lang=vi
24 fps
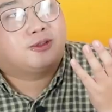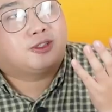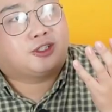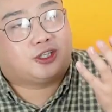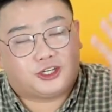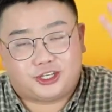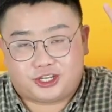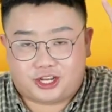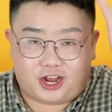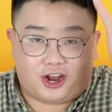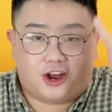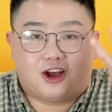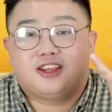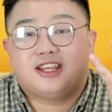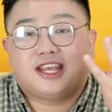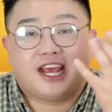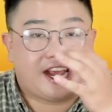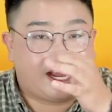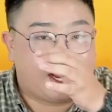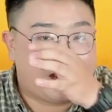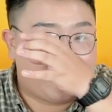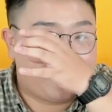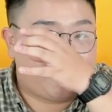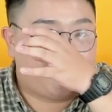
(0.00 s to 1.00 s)
Hồi nhỏ
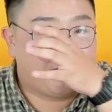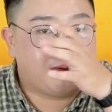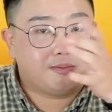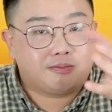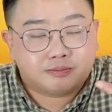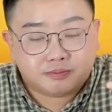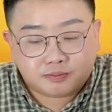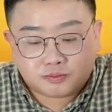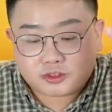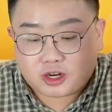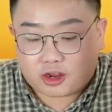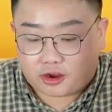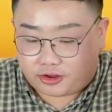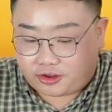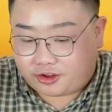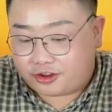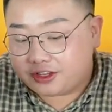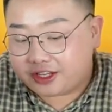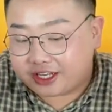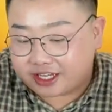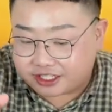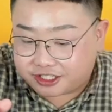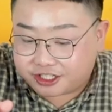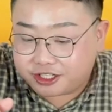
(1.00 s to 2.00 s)
nhà nghèo lắm, hồi nhỏ
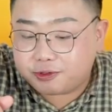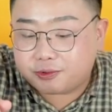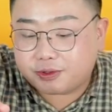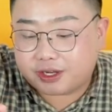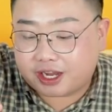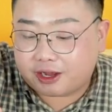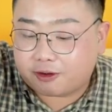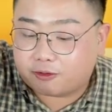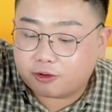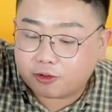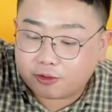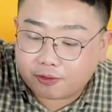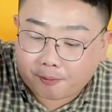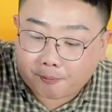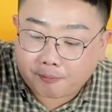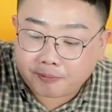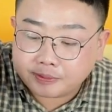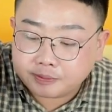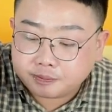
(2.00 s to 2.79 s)
nhà siêu nghèo luôn,